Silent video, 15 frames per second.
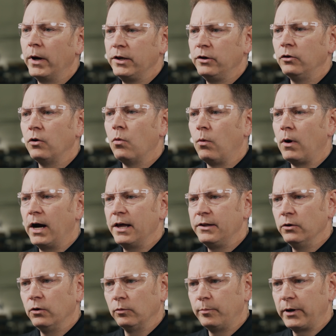vous savez pourquoi
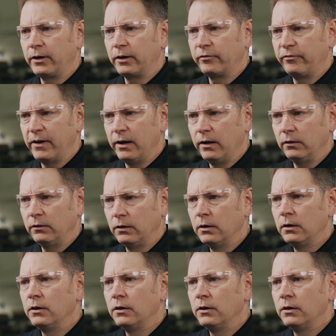l'ancien roulement a échoué,